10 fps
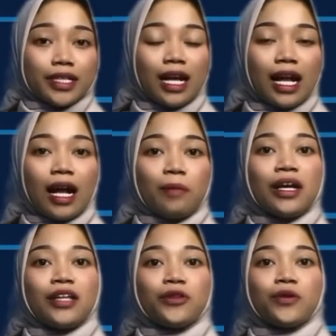Apa itu
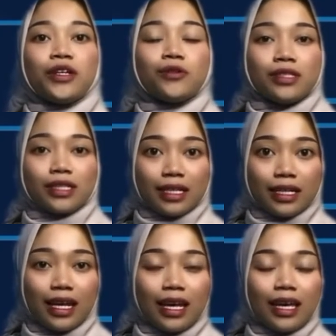industri?
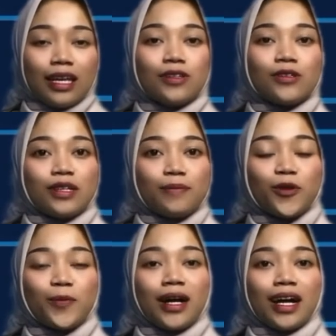Industri
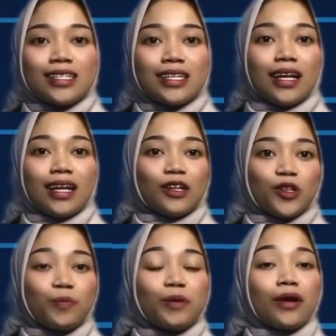merupakan salah satu
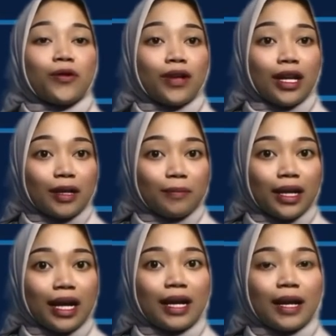pembangunan yang
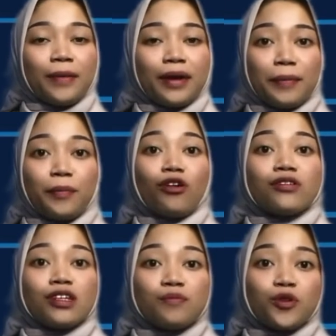mengarah pada proses
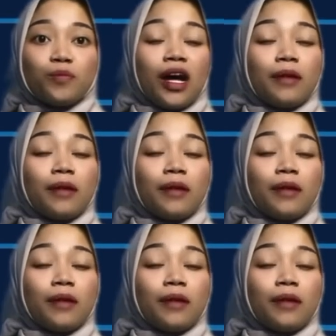perubahan